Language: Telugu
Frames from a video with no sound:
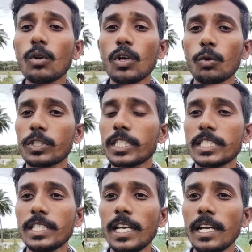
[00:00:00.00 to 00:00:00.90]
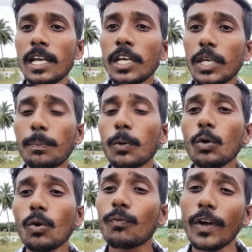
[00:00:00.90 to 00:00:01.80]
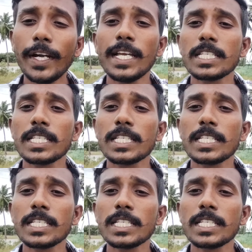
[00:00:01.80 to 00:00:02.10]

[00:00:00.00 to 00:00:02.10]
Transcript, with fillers: మా యావులు కూడా వచ్చేసిండే ఇప్పుడు